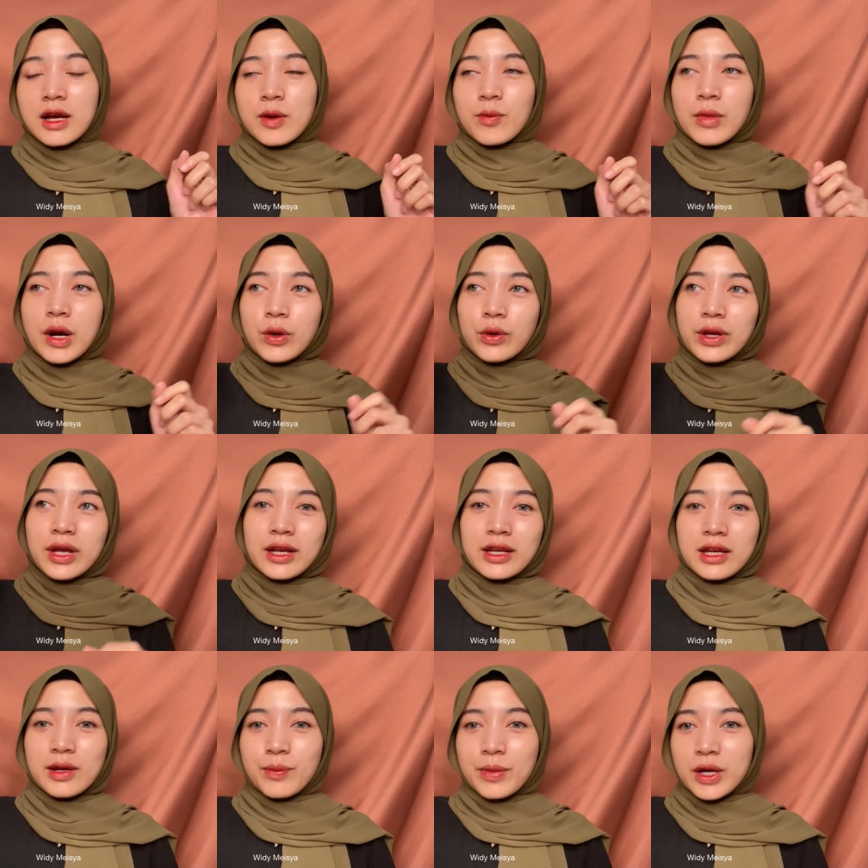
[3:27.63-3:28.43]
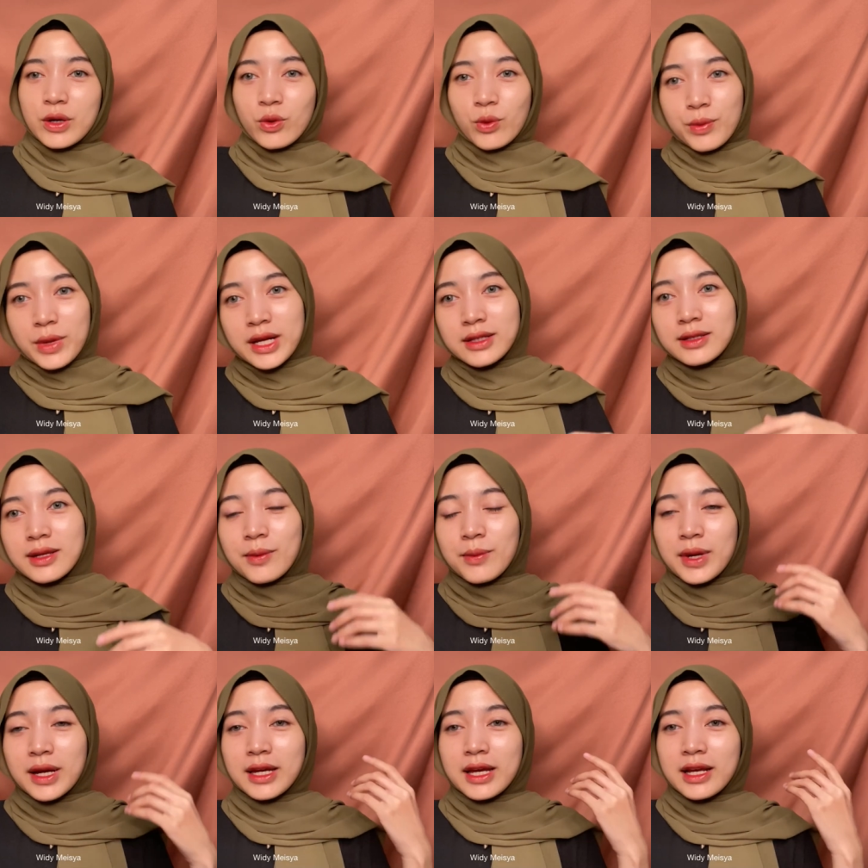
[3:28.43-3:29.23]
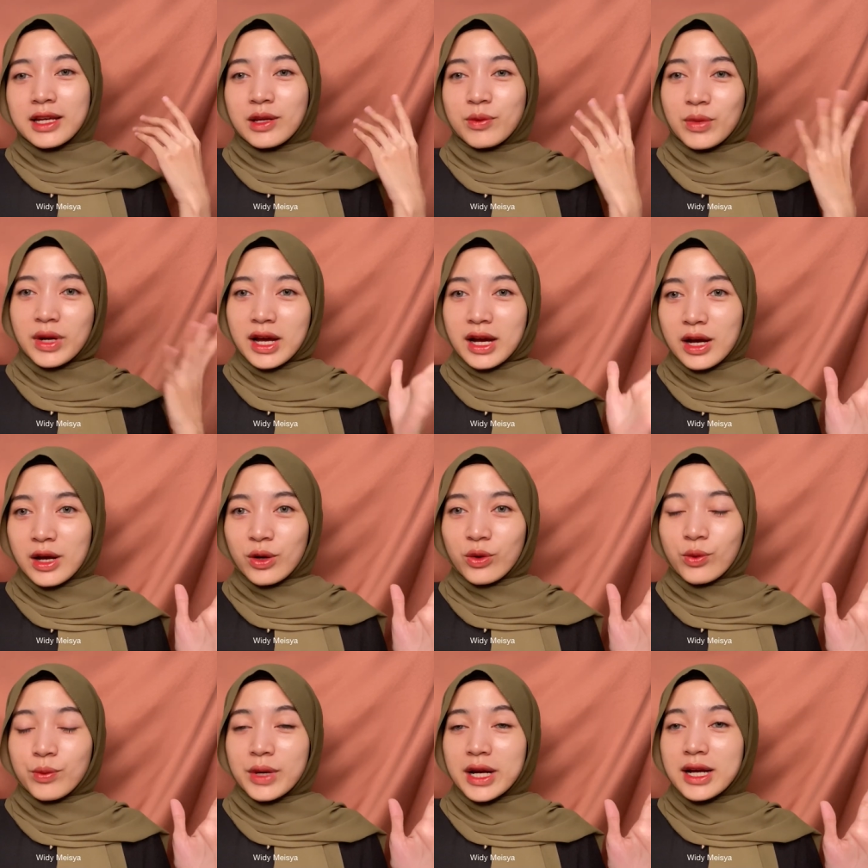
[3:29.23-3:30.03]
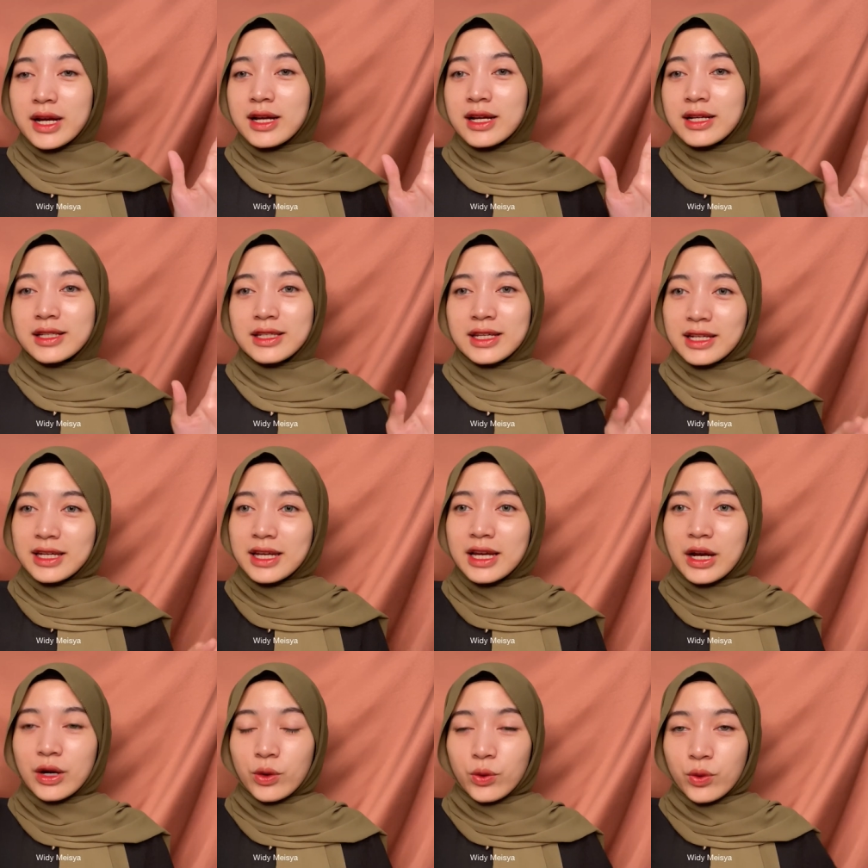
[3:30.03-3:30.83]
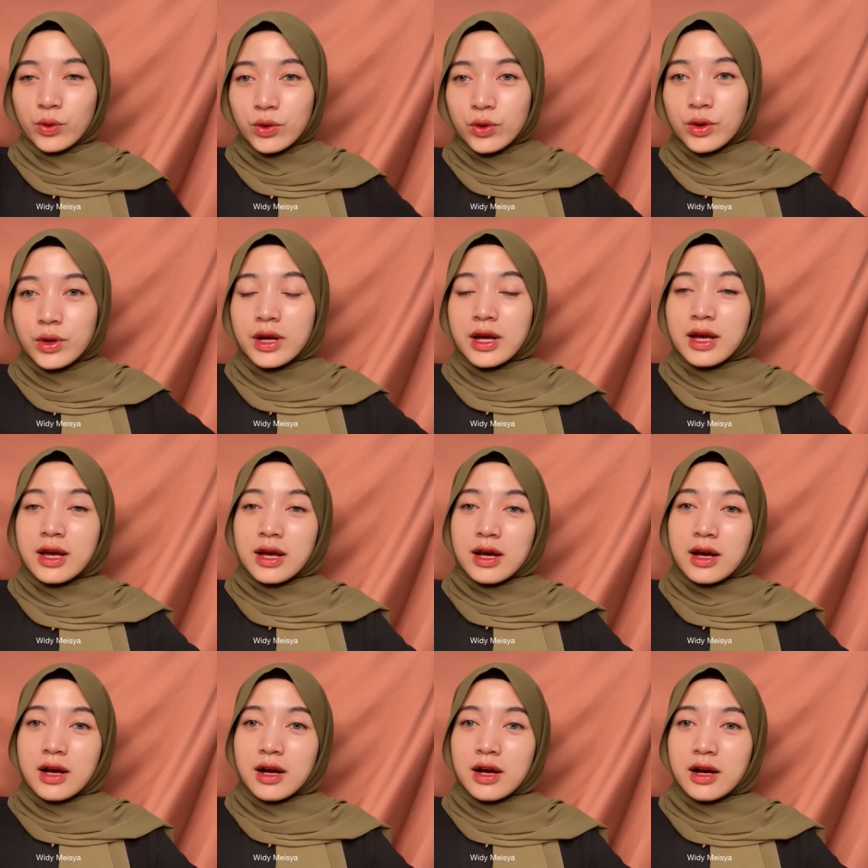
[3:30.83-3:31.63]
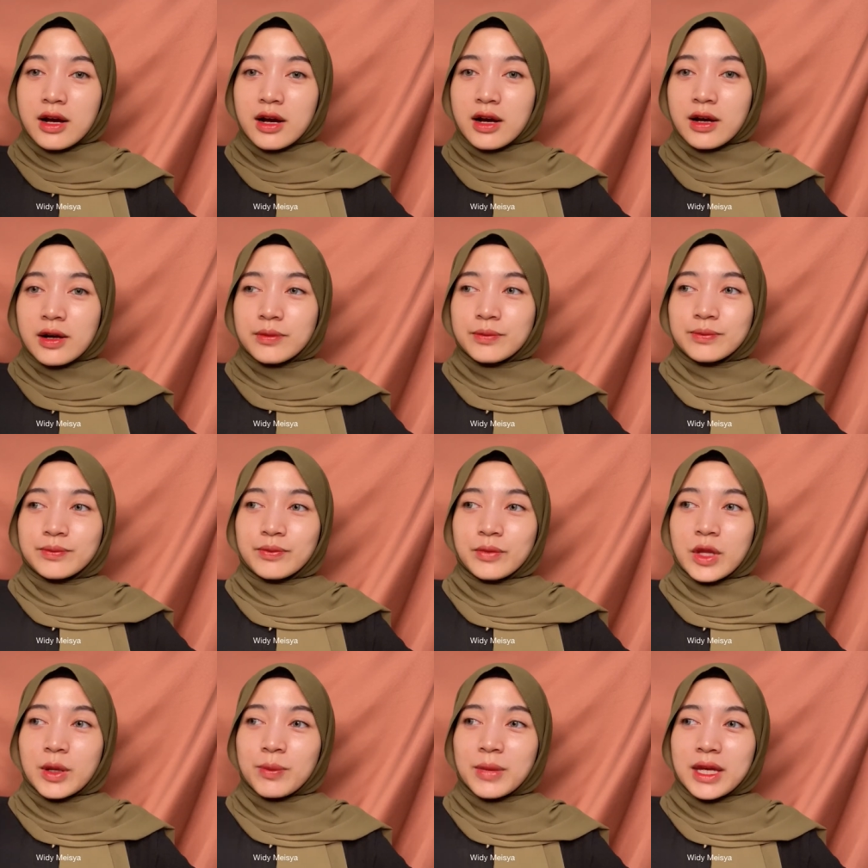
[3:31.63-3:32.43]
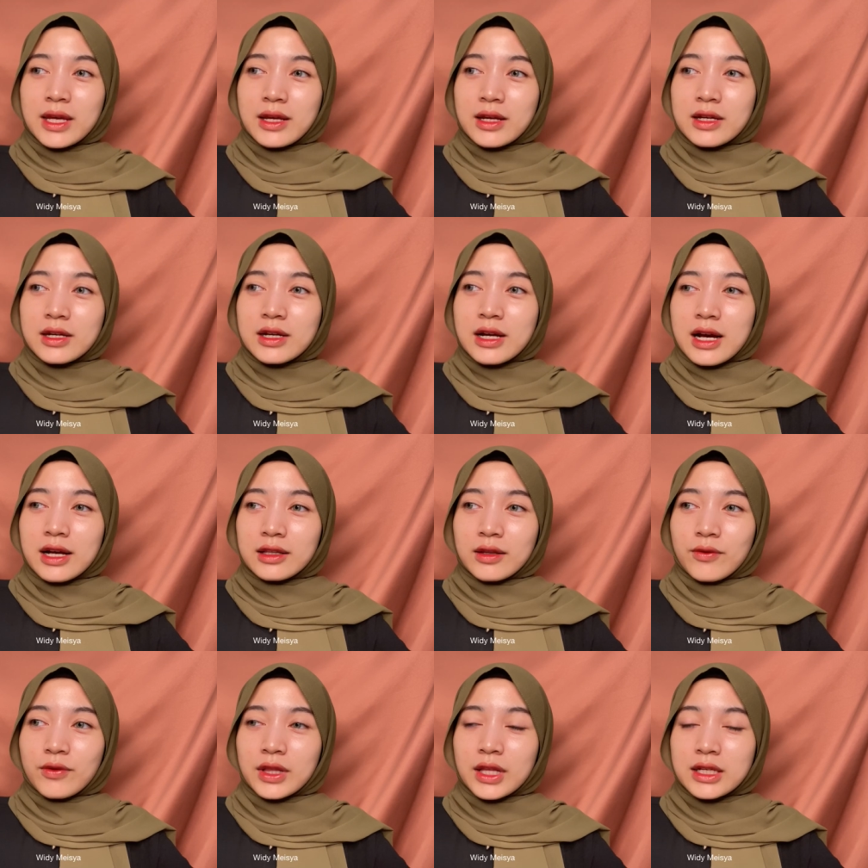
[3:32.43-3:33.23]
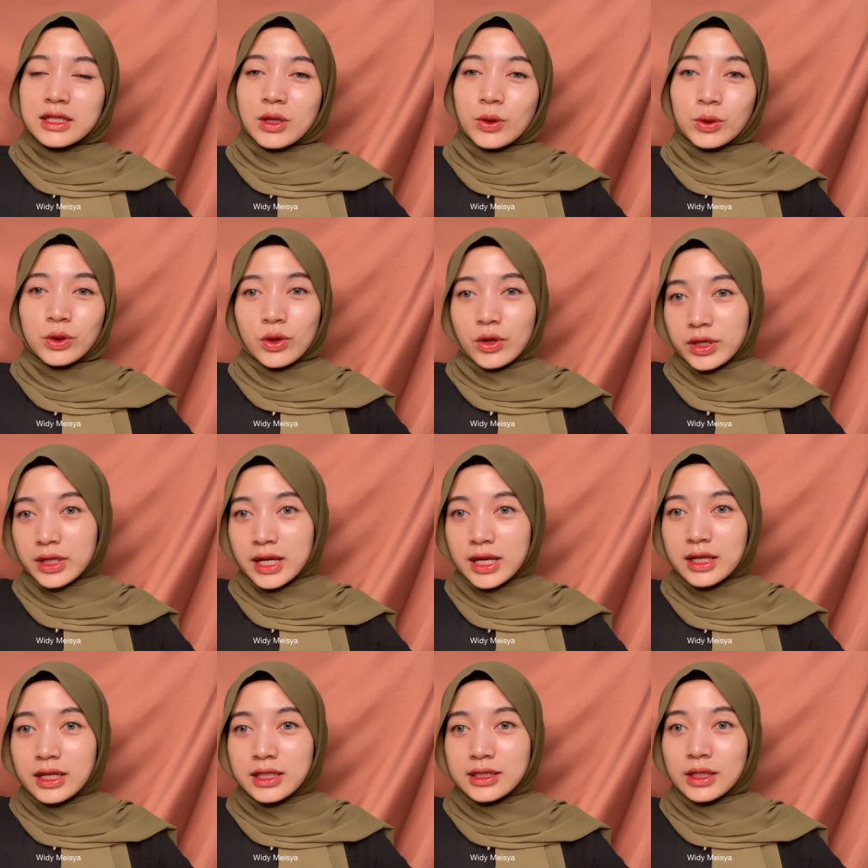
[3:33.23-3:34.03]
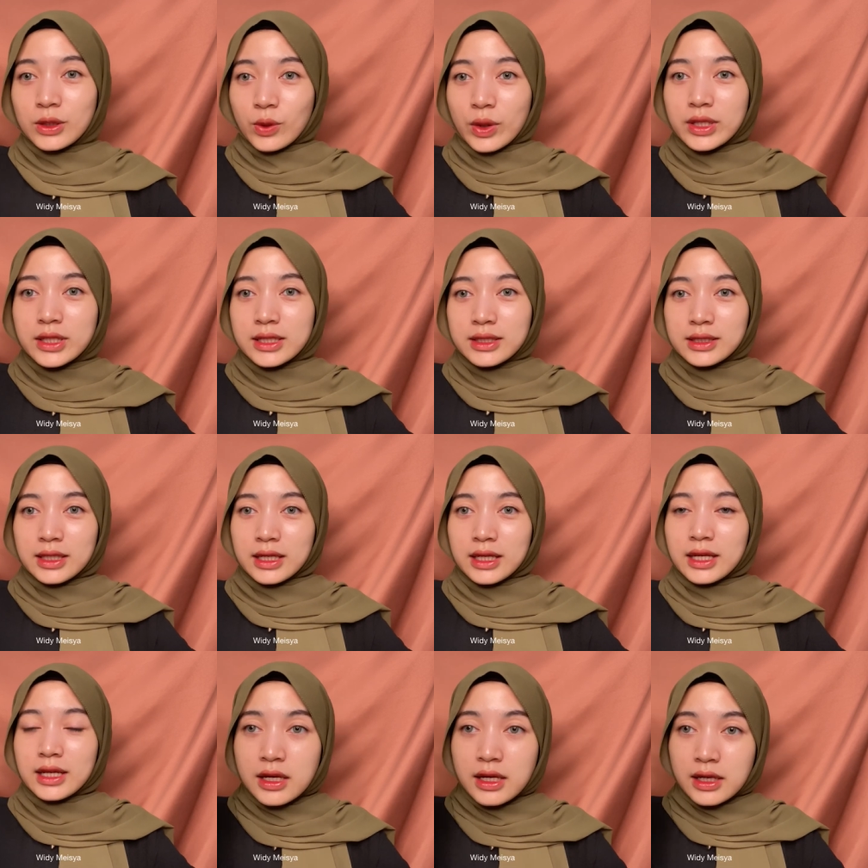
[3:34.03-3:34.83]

mau yang di depan rumah sama yang di belakang rumah, jadi aku um, lebih ke aktivitas outdoornya di situ aja sih.